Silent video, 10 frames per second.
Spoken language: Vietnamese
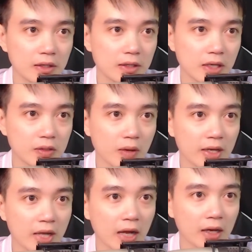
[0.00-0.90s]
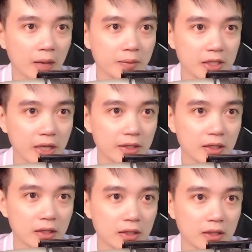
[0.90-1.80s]
tại sao đại ca làm như vậy chứ?
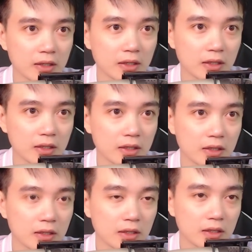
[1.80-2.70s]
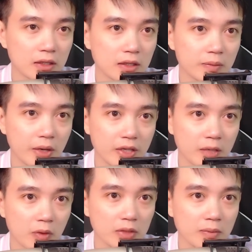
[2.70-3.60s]
Bởi vì
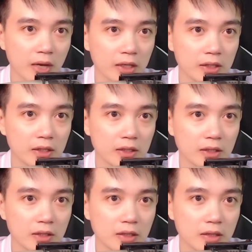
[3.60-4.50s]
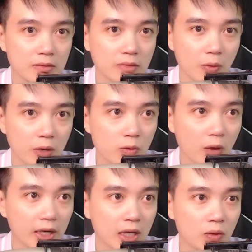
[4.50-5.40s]
một tấm ảnh mà quỷ
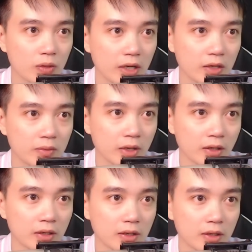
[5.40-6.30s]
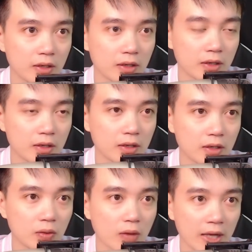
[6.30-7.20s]
hoại cả cuộc đời của mình,
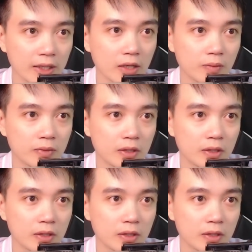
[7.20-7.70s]
có đáng hay không?